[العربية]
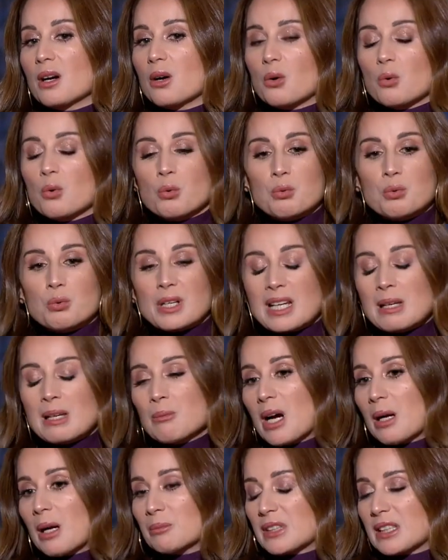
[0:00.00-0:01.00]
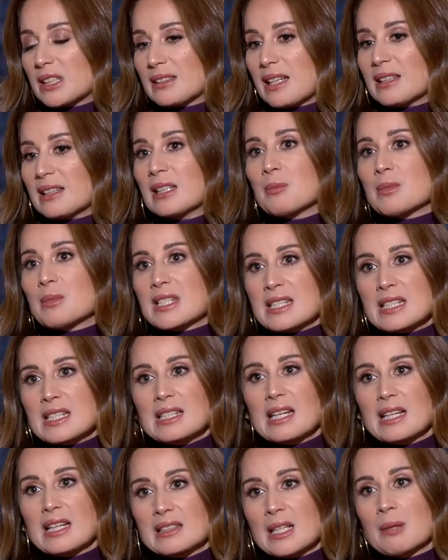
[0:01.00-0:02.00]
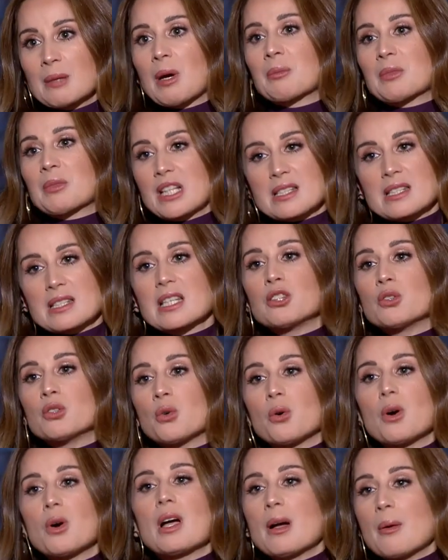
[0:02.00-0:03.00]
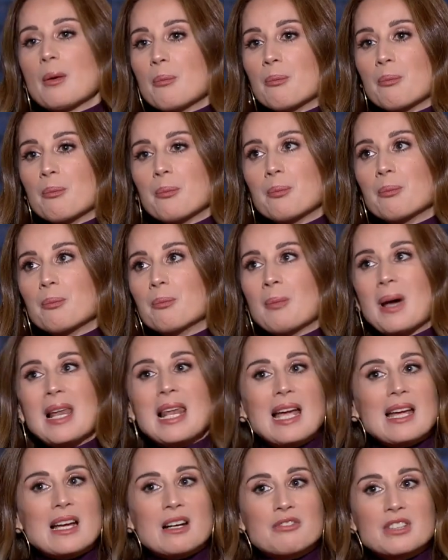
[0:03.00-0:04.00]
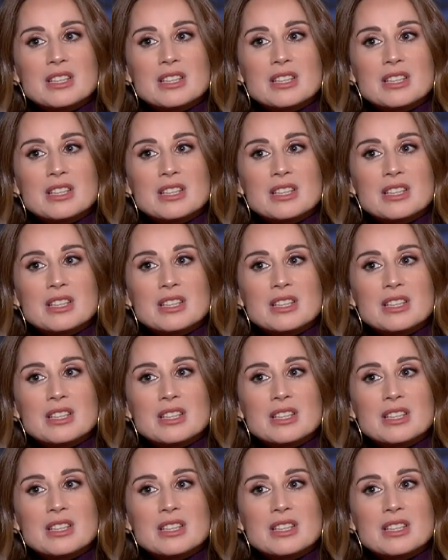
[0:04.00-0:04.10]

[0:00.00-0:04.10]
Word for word: وكل ما عم تتقدم سنين لقدام عم تحسي انه ما الهيئه في